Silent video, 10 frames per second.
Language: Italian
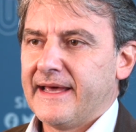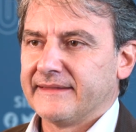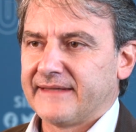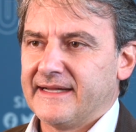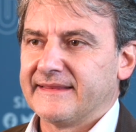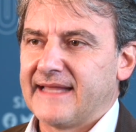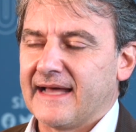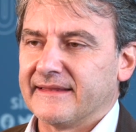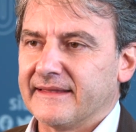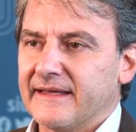eh,
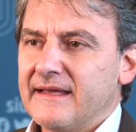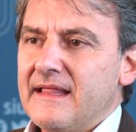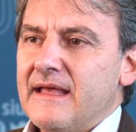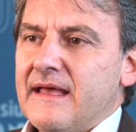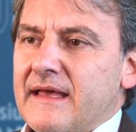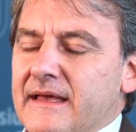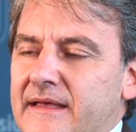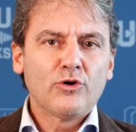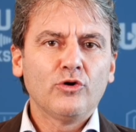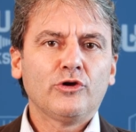30 anni.
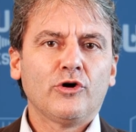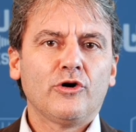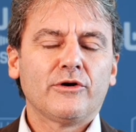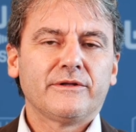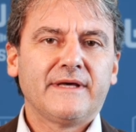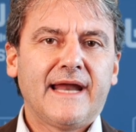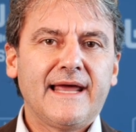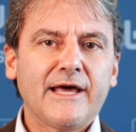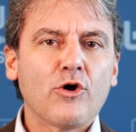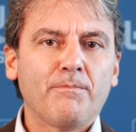Secondo
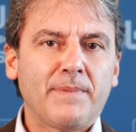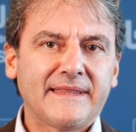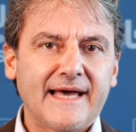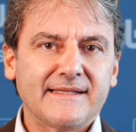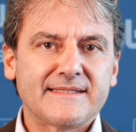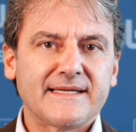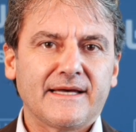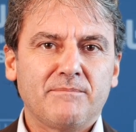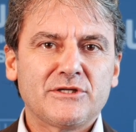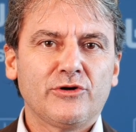direi le
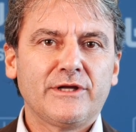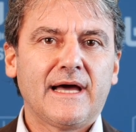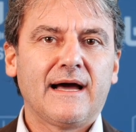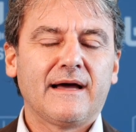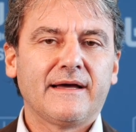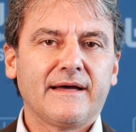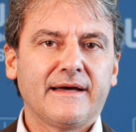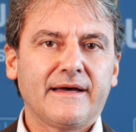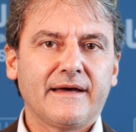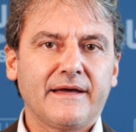competenze, bisogna
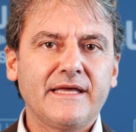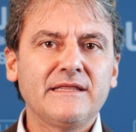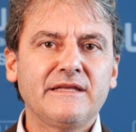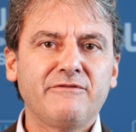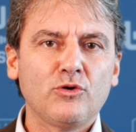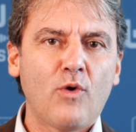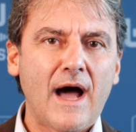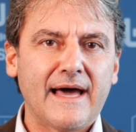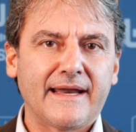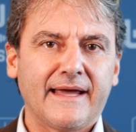eh,
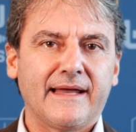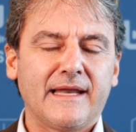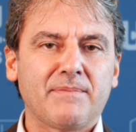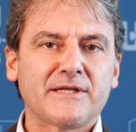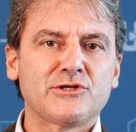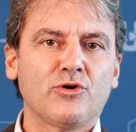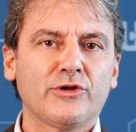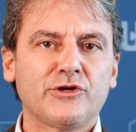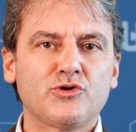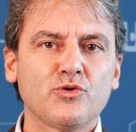individuare le
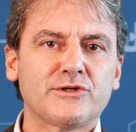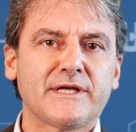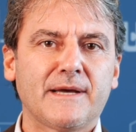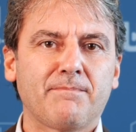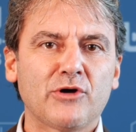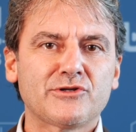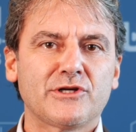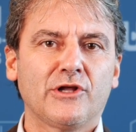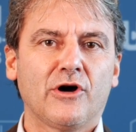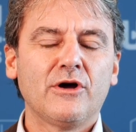persone giuste che
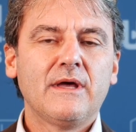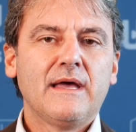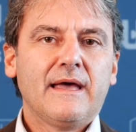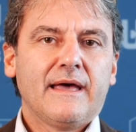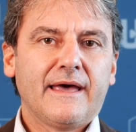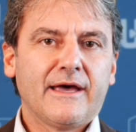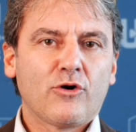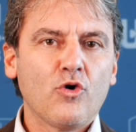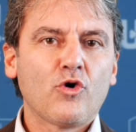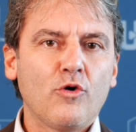possono eh,
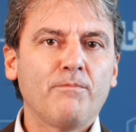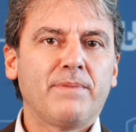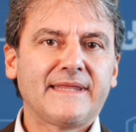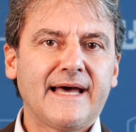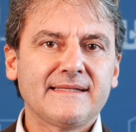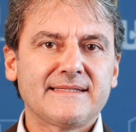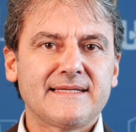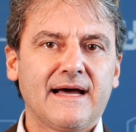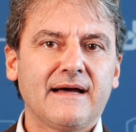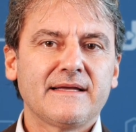con
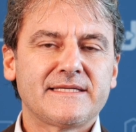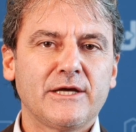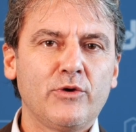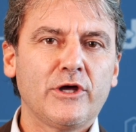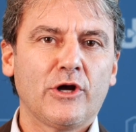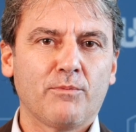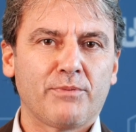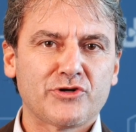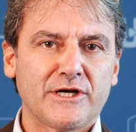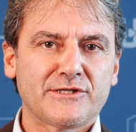competenza seguire un
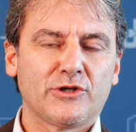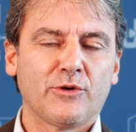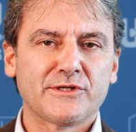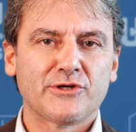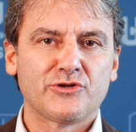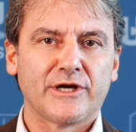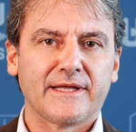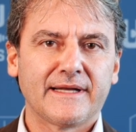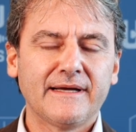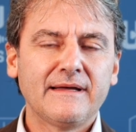processo di questo
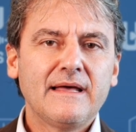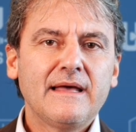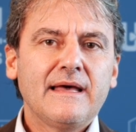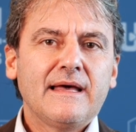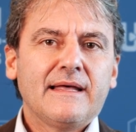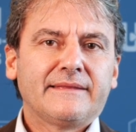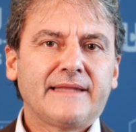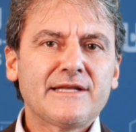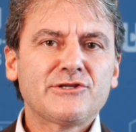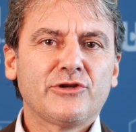genere
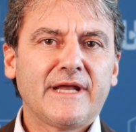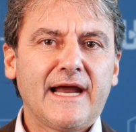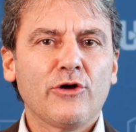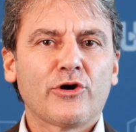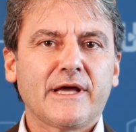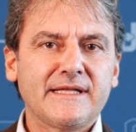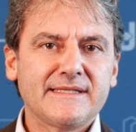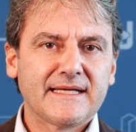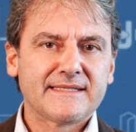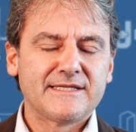Terzo direi
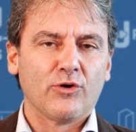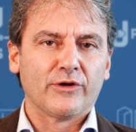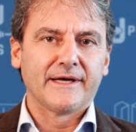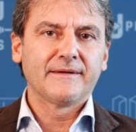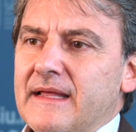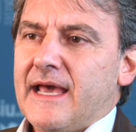l'organizzazione